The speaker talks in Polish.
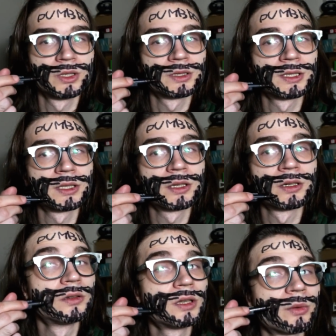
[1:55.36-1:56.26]

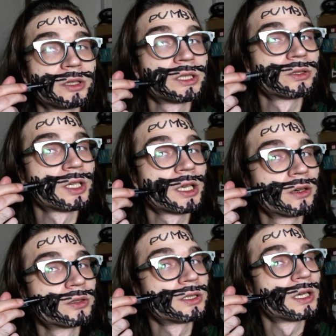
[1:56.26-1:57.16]
jedzenie. Nie ma czegoś
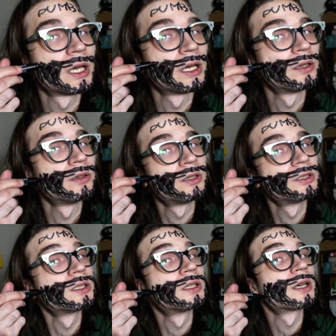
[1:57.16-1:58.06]
takiego, że
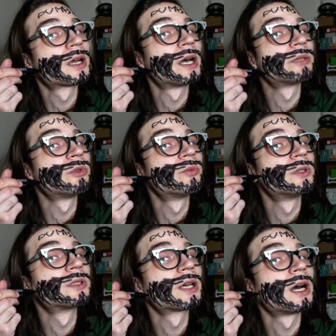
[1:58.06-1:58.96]
nikt się nie nakarmi,
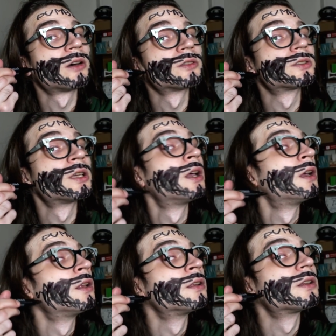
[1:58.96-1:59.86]
bo jest chaos,
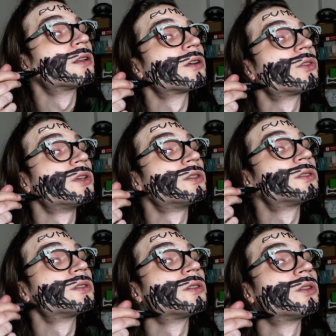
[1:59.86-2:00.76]
tylko to
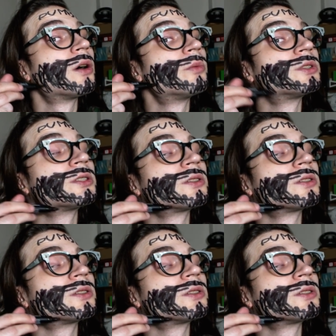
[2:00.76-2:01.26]
jest dobrze